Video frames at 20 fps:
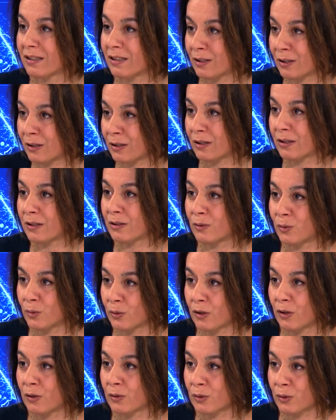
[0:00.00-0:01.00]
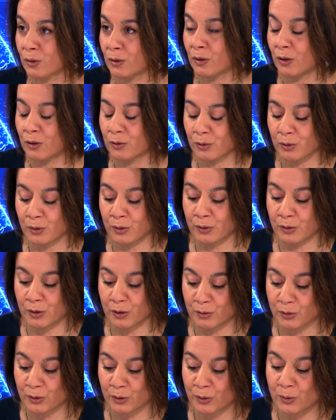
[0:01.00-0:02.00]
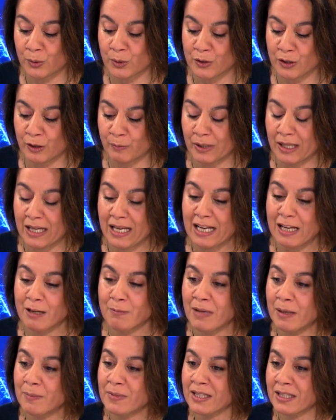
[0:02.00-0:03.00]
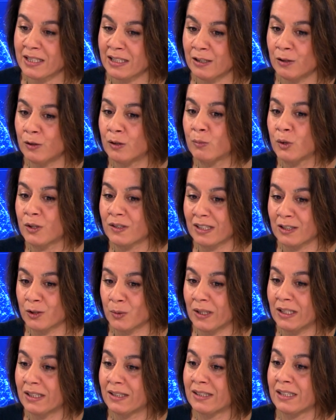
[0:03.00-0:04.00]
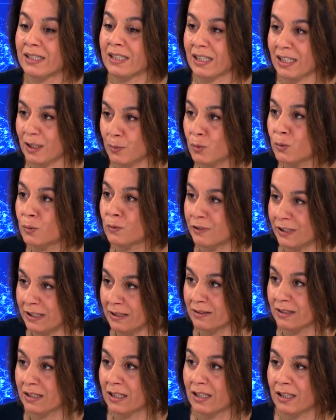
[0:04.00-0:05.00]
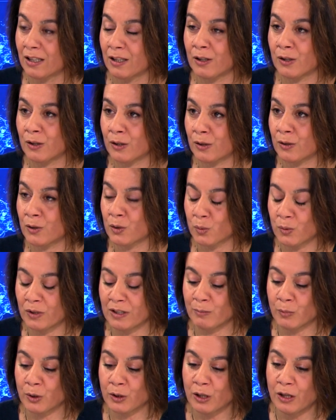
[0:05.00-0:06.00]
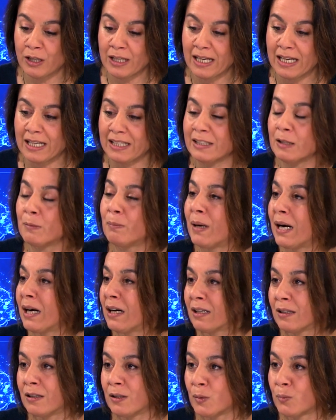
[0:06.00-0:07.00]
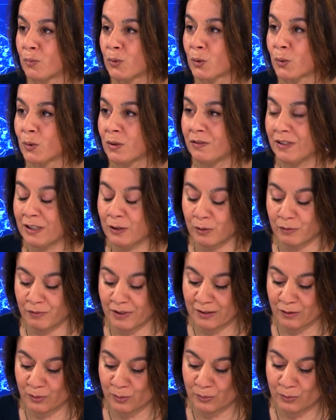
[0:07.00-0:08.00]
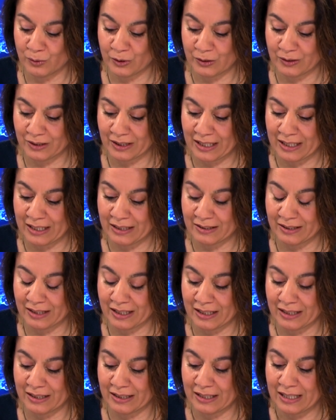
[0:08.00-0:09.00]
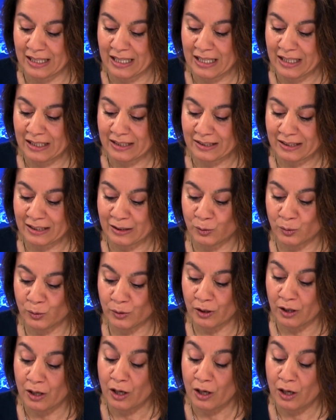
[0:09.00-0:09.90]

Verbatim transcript: euh, donc entre, entre, entre deux hommes. Même si l'homosexualité est réprouvée, euh, sous les Moghols, elle n'est pas poursuivie de façon très, très, très dure.